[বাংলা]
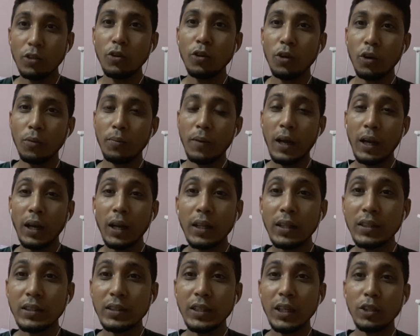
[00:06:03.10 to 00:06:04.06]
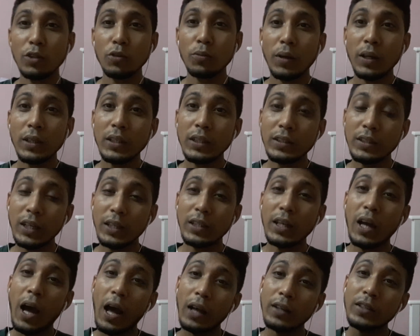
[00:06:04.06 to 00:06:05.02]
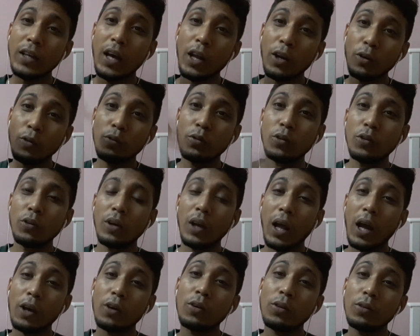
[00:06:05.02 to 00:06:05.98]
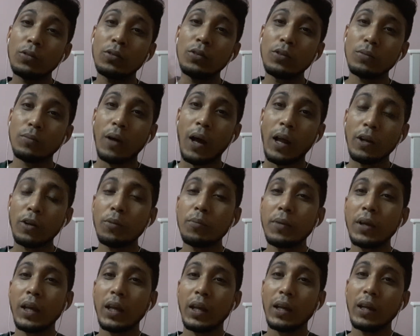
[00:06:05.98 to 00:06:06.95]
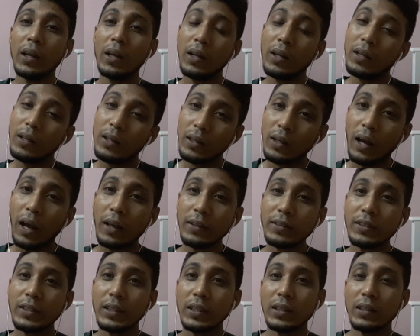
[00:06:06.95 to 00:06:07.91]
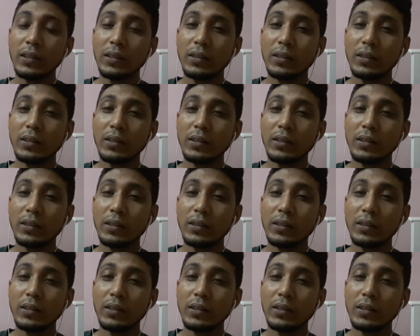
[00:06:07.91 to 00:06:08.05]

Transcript: জন্য বাংলাদেশে তোমাদের চাইতে হাজারো গুণ লাখো গুণ ভালো মেয়ে আছে